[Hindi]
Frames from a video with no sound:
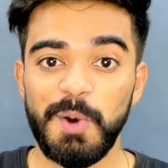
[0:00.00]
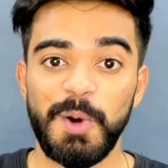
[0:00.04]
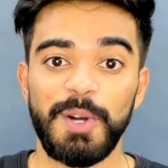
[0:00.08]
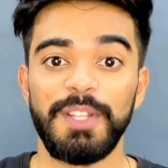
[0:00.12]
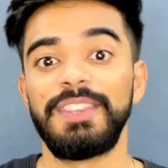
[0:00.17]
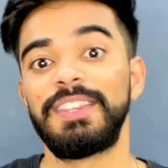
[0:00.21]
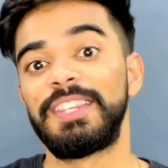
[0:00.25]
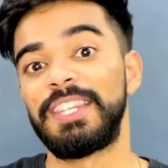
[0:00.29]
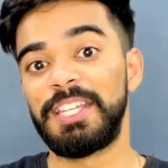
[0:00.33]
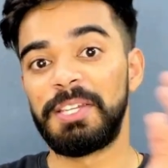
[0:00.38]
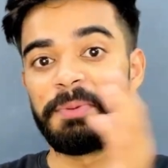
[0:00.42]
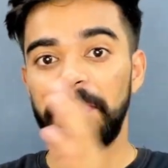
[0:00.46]

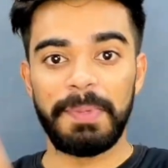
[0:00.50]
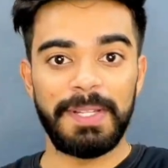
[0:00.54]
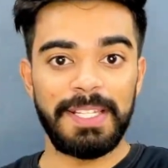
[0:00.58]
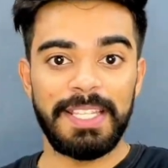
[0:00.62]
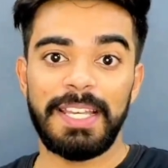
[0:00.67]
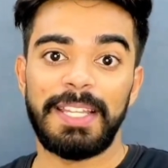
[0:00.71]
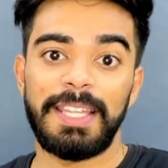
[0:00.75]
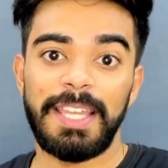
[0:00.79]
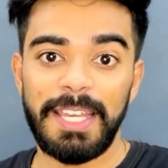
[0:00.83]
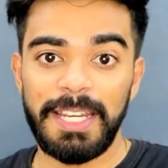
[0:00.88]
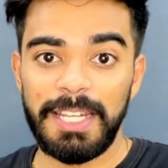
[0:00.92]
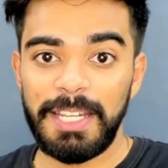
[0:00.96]
कौन दिन में
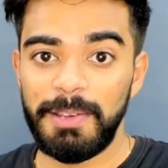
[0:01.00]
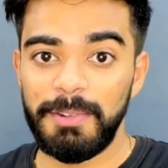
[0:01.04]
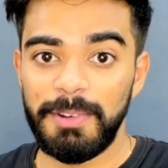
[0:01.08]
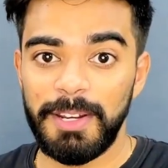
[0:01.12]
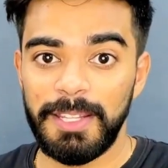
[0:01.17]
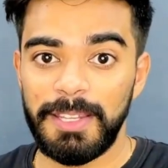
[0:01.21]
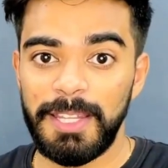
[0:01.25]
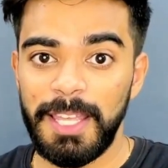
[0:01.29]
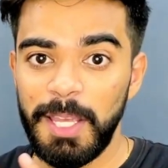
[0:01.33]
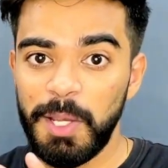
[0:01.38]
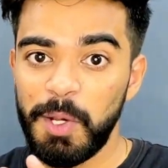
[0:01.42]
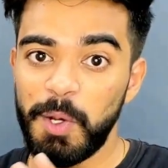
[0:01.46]
ज़्यादा एक्टिव
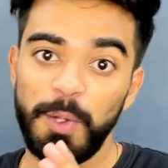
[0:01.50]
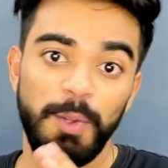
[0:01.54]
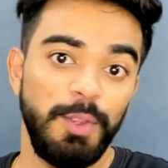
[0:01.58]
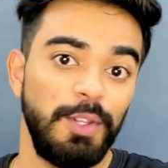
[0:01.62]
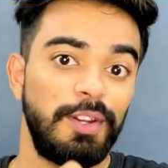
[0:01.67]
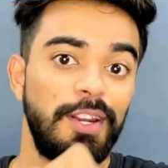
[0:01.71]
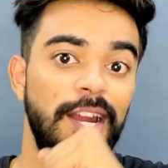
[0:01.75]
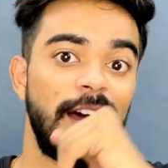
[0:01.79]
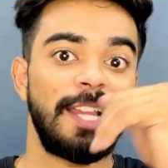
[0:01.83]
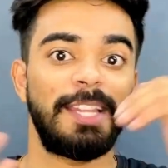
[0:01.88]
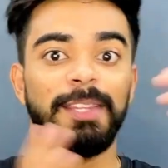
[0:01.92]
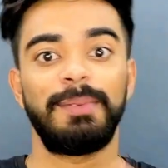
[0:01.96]
रहता है
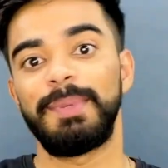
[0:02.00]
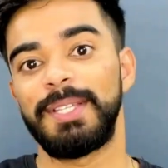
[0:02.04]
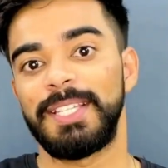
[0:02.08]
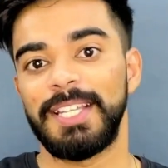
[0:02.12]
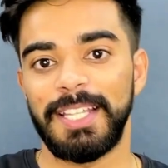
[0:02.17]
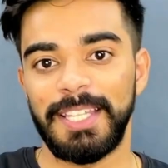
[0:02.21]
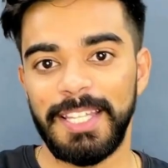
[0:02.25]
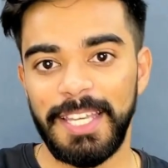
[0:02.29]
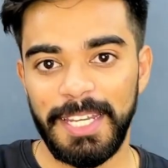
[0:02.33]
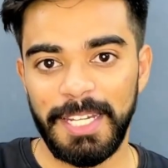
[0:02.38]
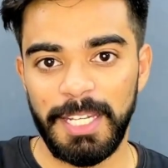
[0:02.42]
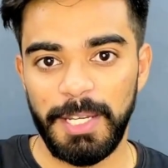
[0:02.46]
कौन रात में
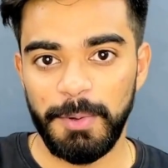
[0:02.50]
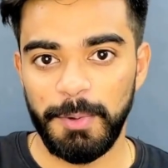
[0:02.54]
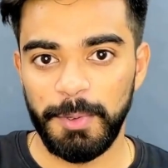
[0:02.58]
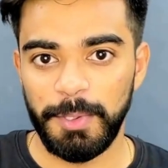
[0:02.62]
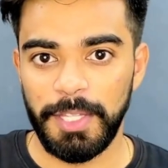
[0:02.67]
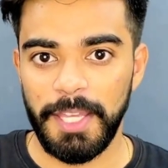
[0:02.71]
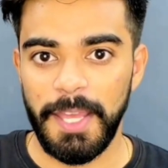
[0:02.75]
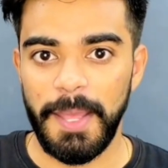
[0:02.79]
ज़्यादा एक्टिव होता